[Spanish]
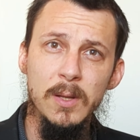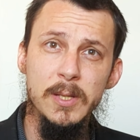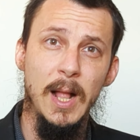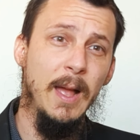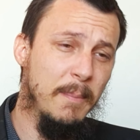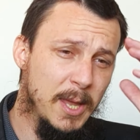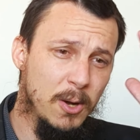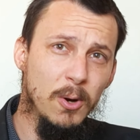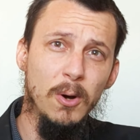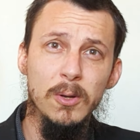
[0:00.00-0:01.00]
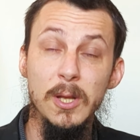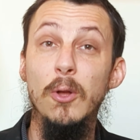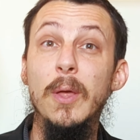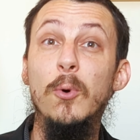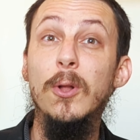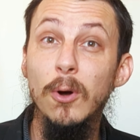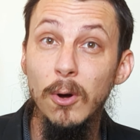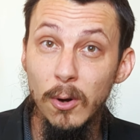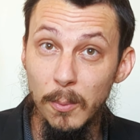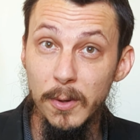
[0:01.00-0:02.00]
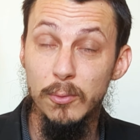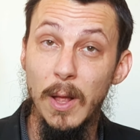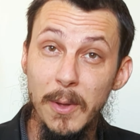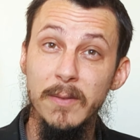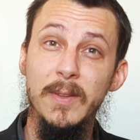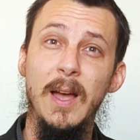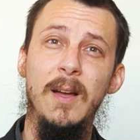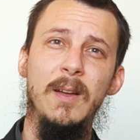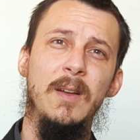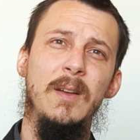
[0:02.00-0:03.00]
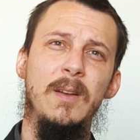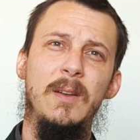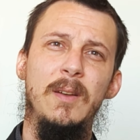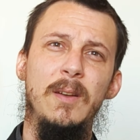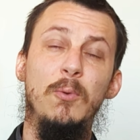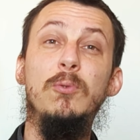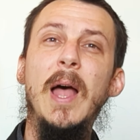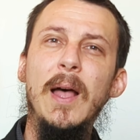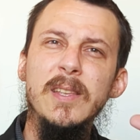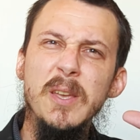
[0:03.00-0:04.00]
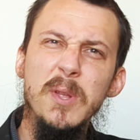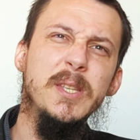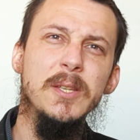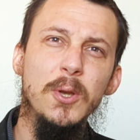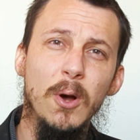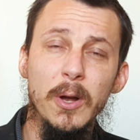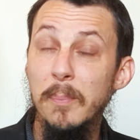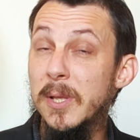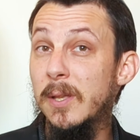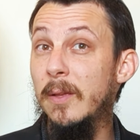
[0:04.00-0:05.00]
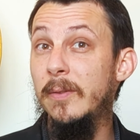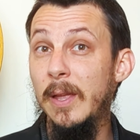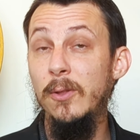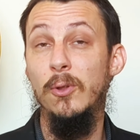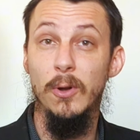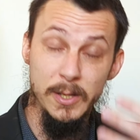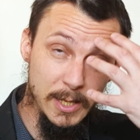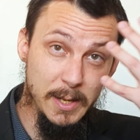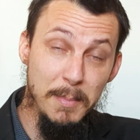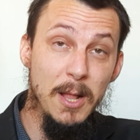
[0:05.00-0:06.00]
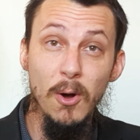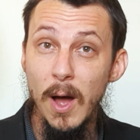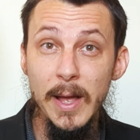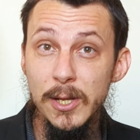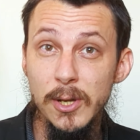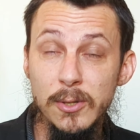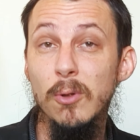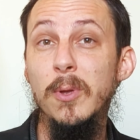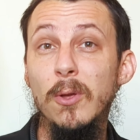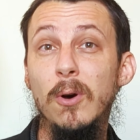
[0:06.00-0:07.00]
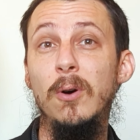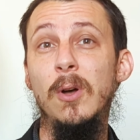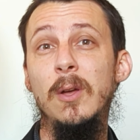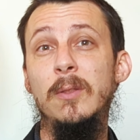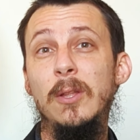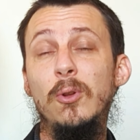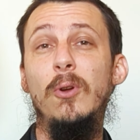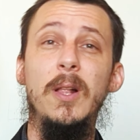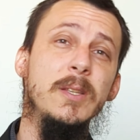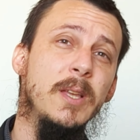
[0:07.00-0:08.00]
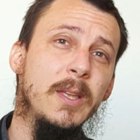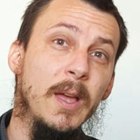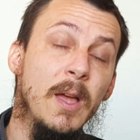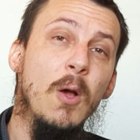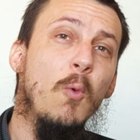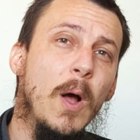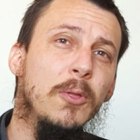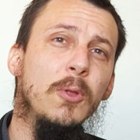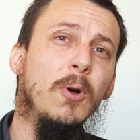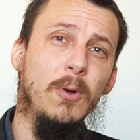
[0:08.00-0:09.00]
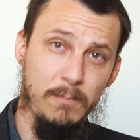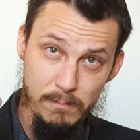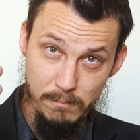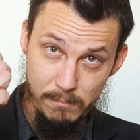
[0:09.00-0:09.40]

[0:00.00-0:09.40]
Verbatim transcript: ¿Será que a mi hijo se lo devoró, como dice una bestia? Una civilización que piensa distinto, que se asimiló a ella y se olvidó de todo lo que le enseñé. Cuando